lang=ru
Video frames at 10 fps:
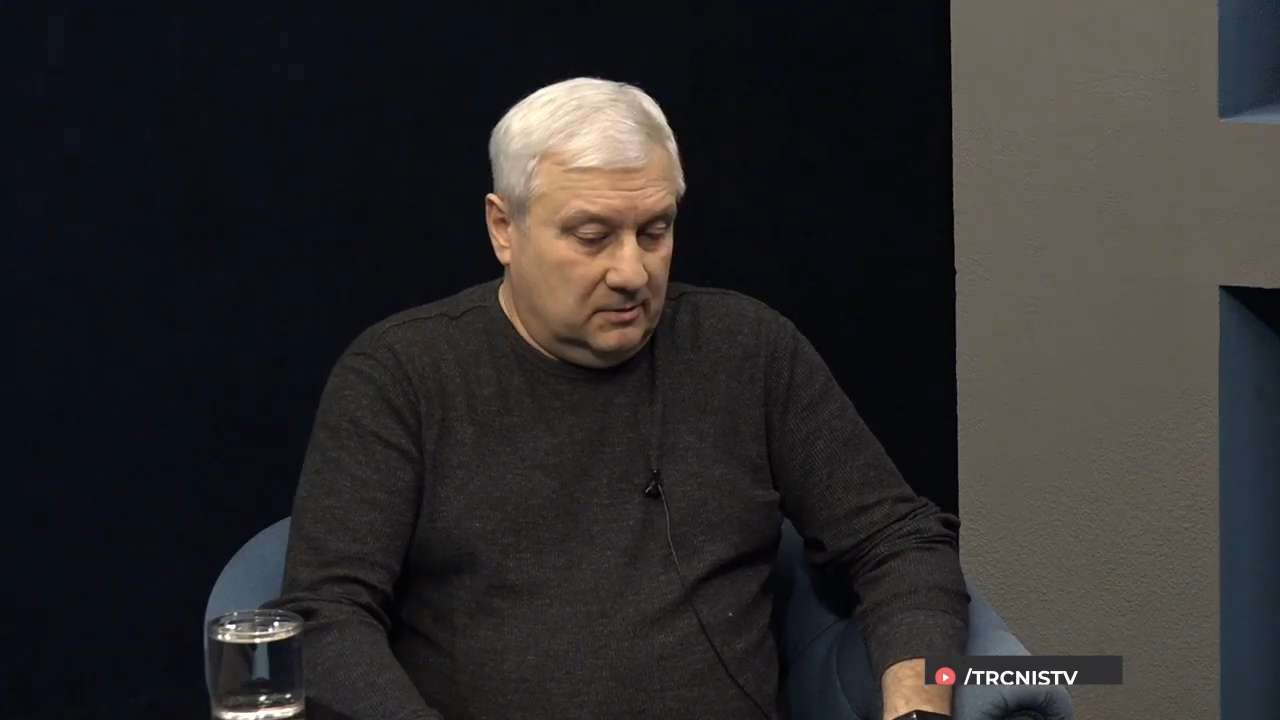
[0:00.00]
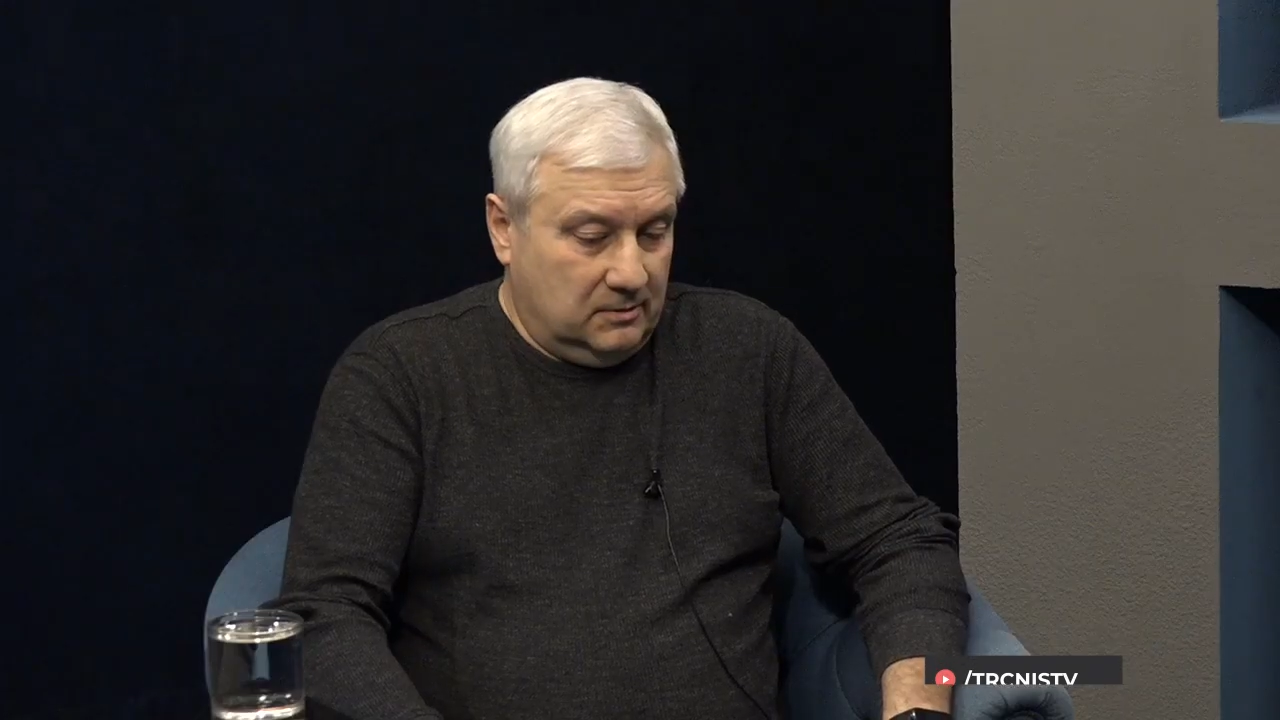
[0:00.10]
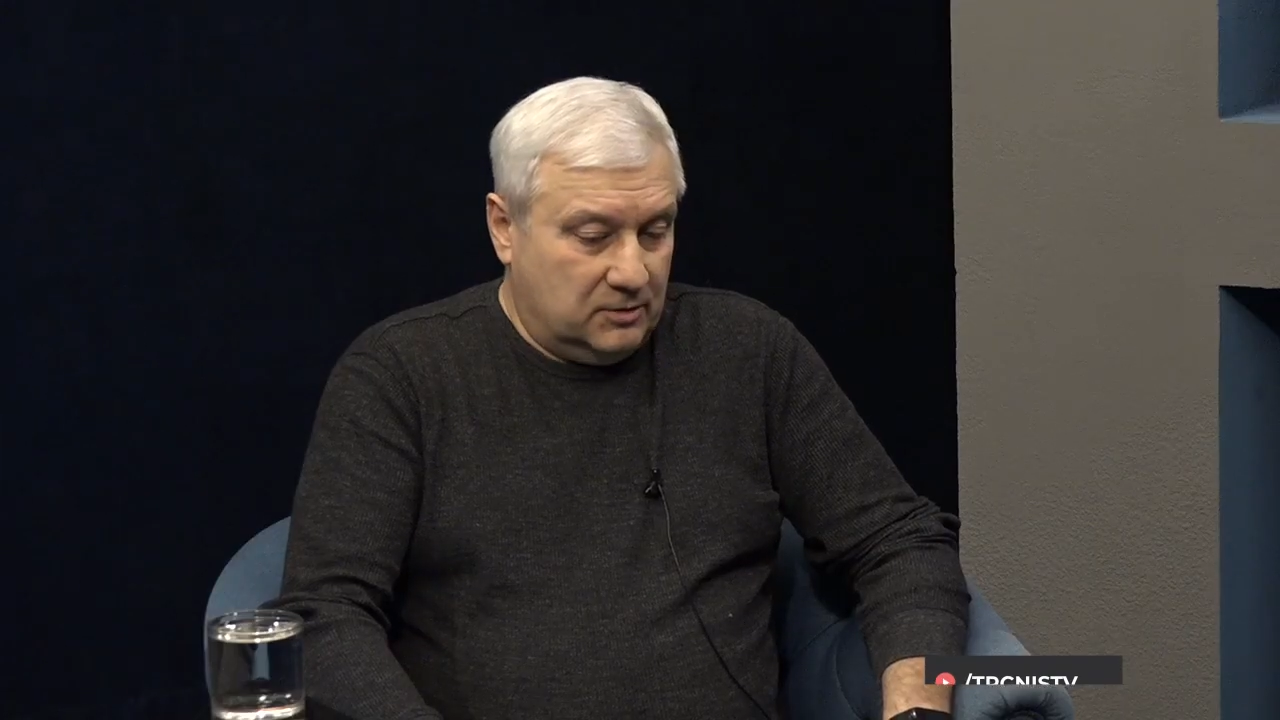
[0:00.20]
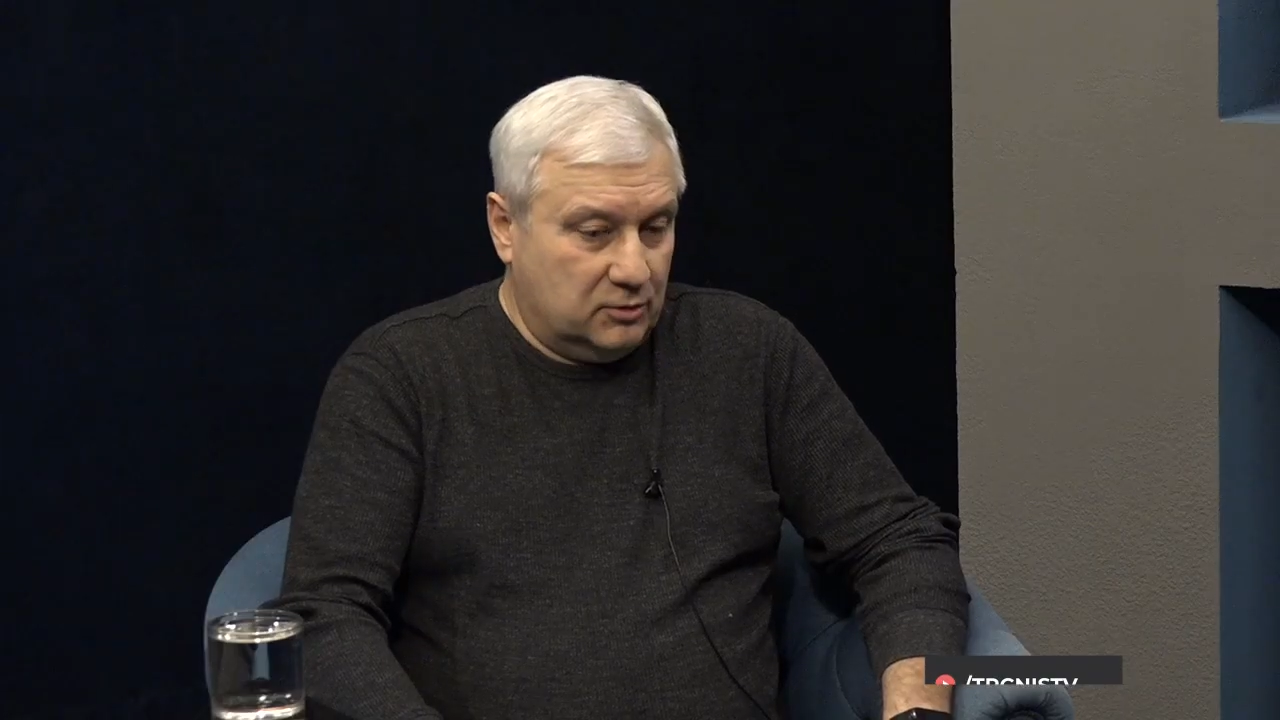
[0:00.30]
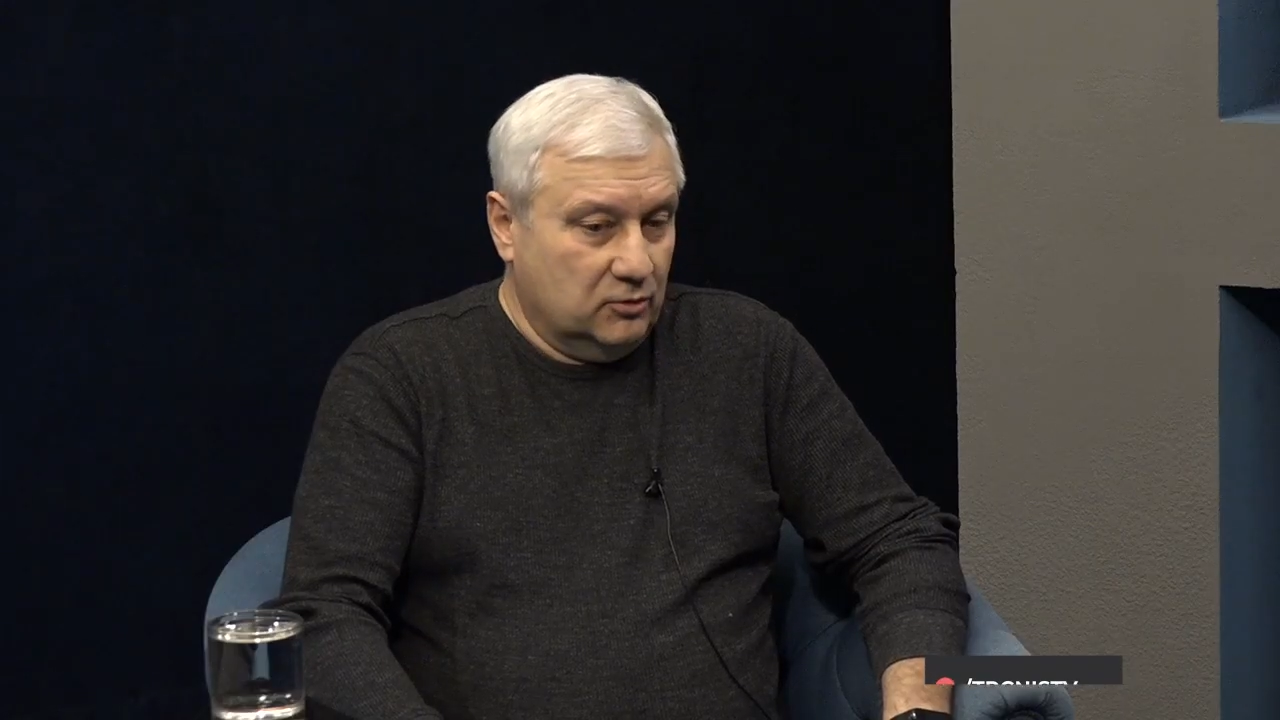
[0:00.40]

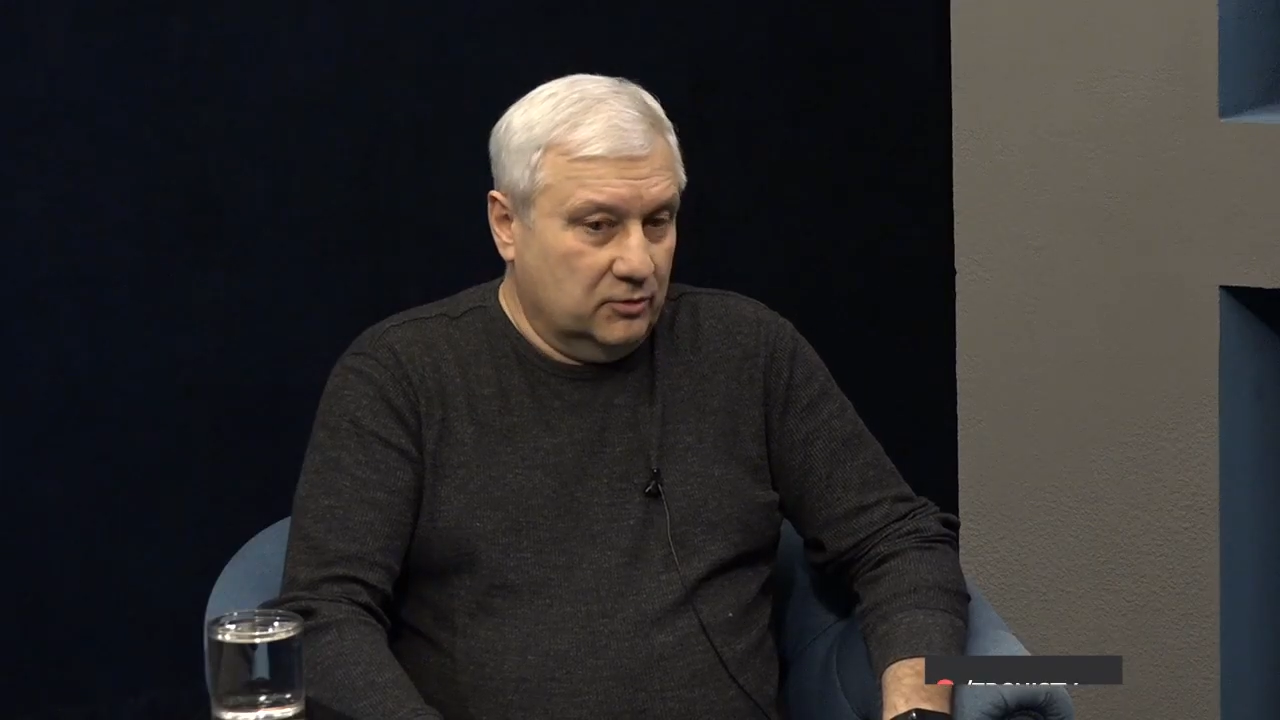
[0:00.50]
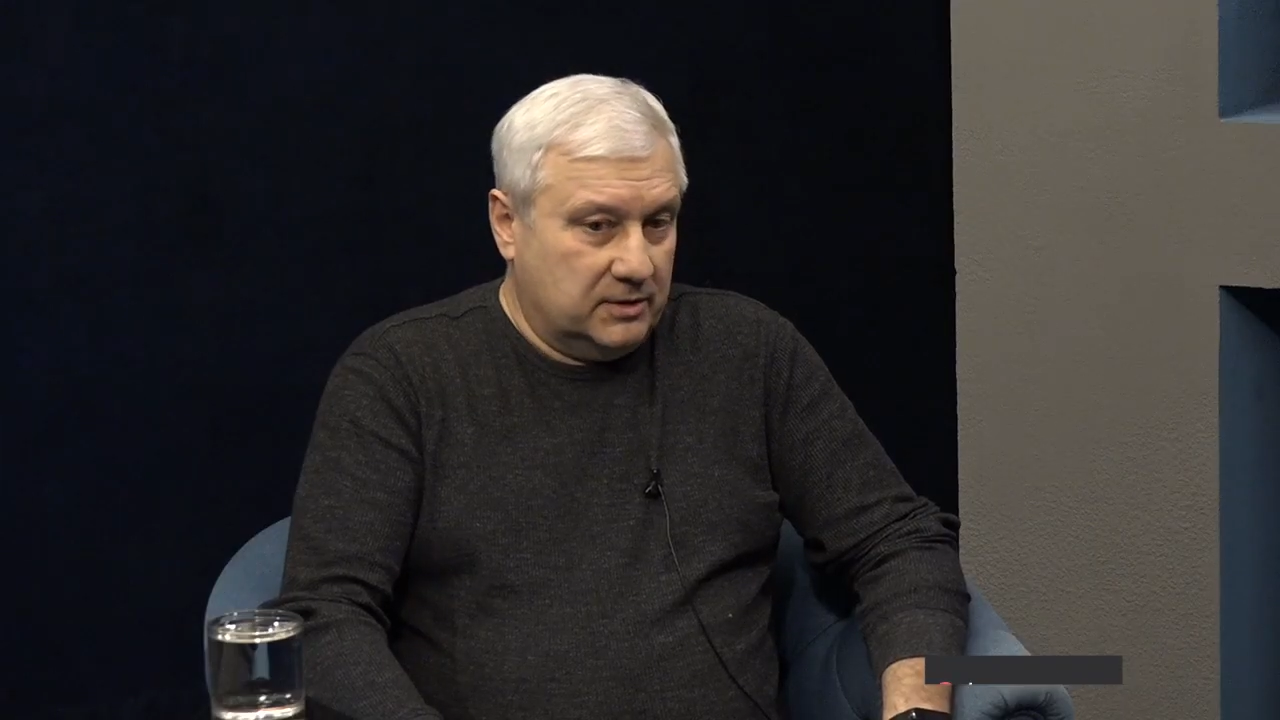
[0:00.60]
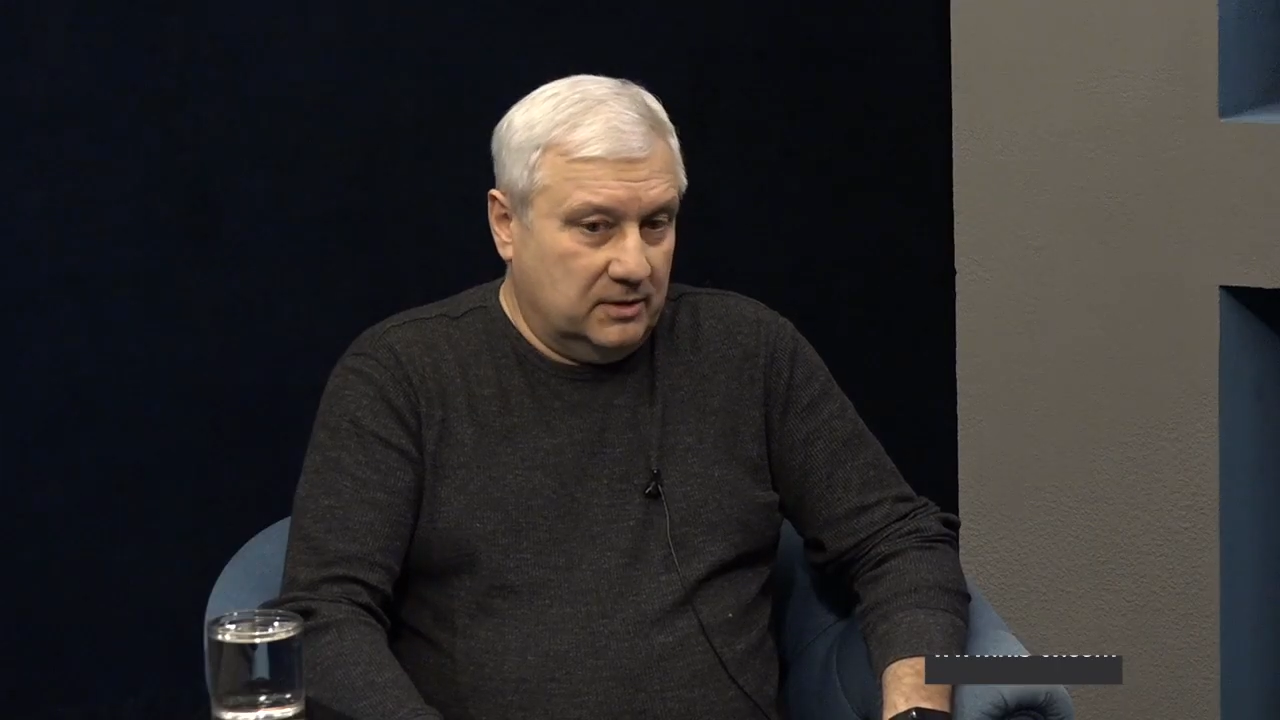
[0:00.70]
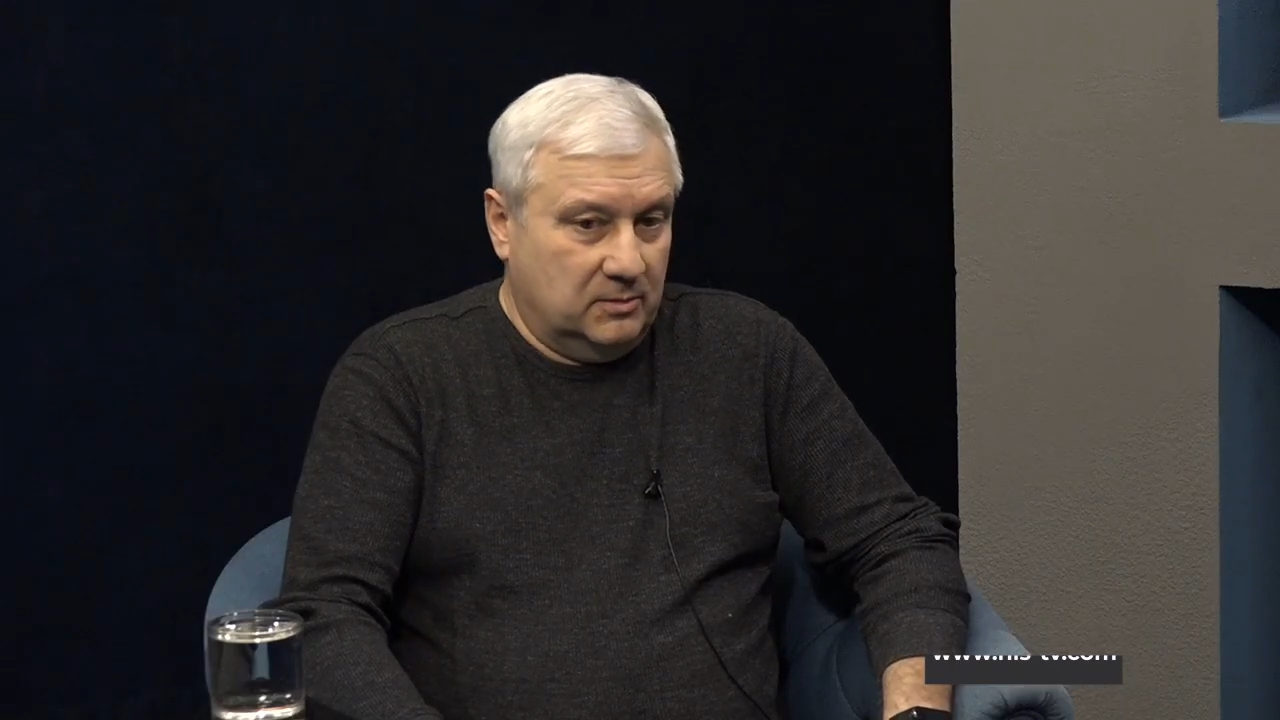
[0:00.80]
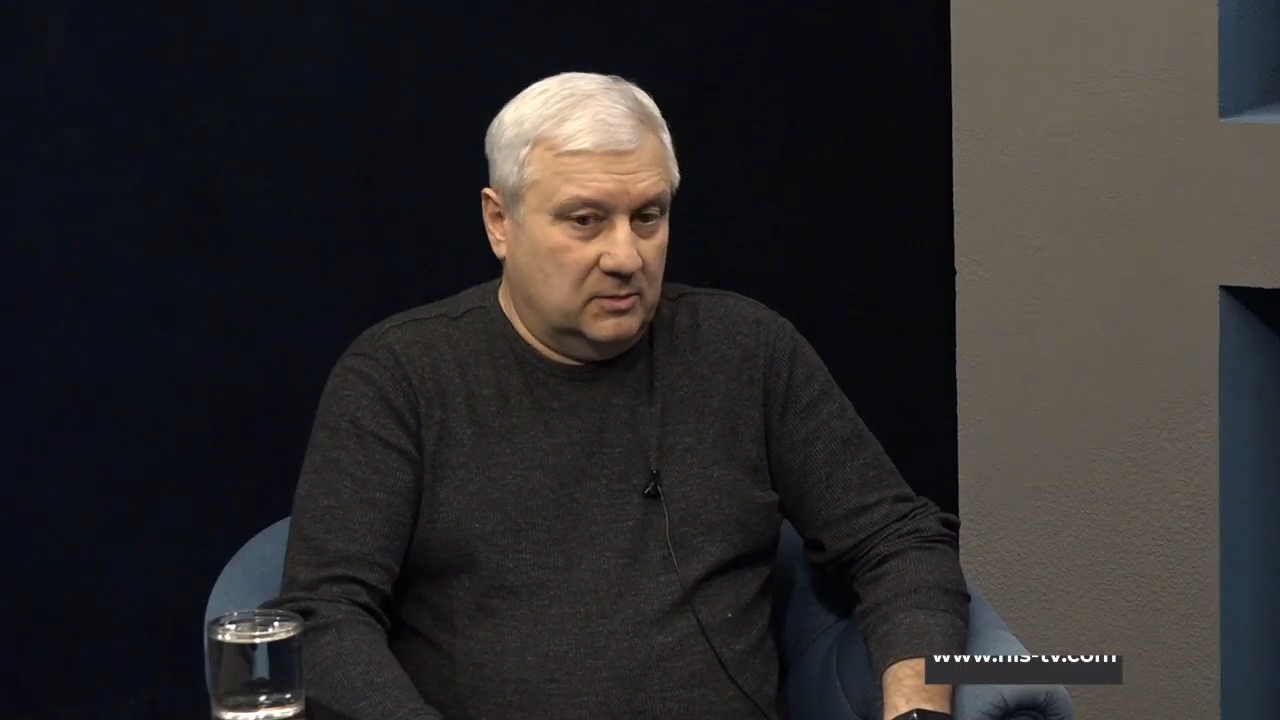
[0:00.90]

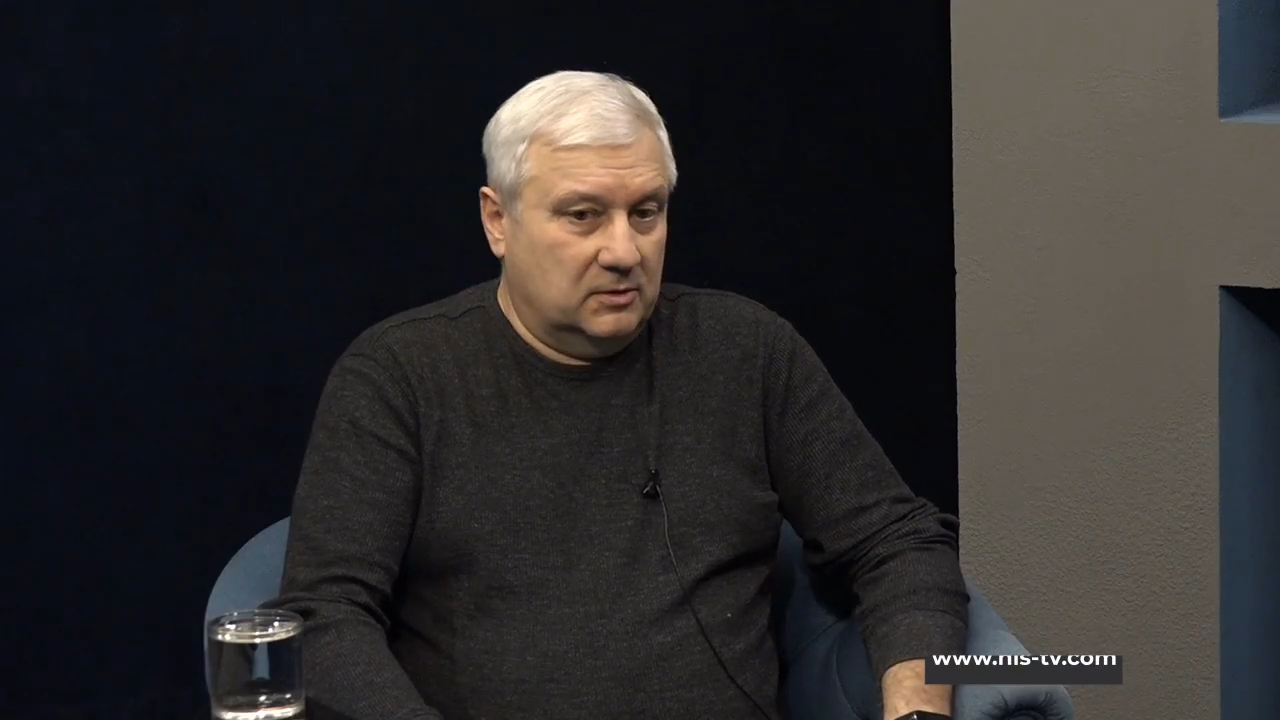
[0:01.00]
соусом